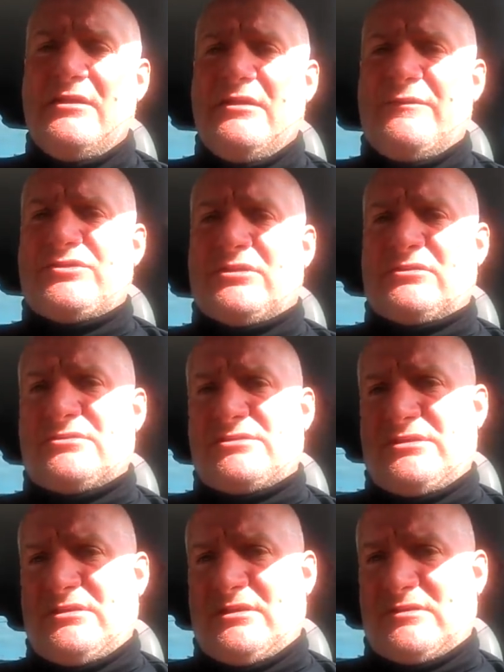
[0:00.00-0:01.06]
wciągnąć
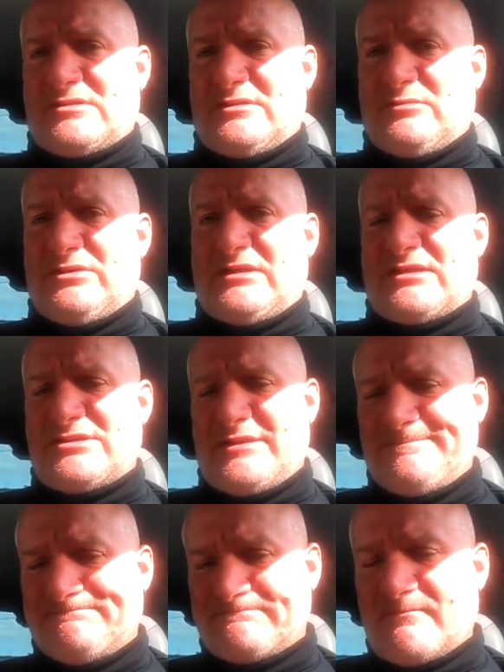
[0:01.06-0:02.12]
inne osoby. Także
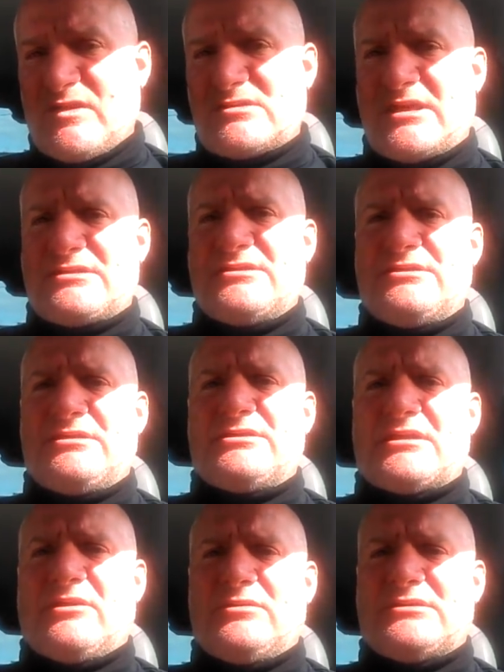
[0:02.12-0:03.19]
Słuchajcie,
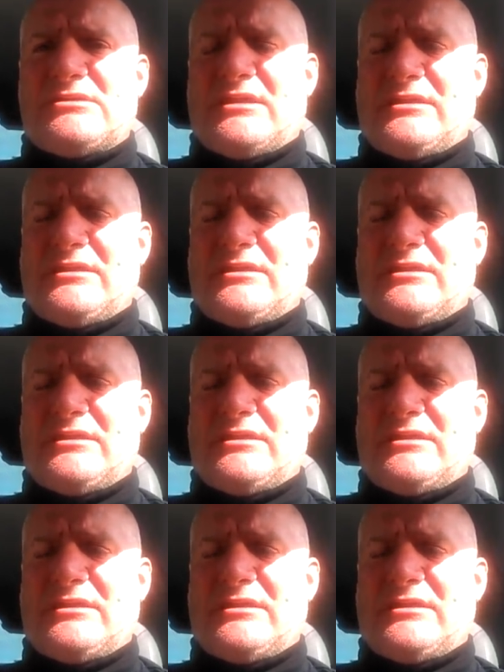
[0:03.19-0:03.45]
dzisiejsza audycja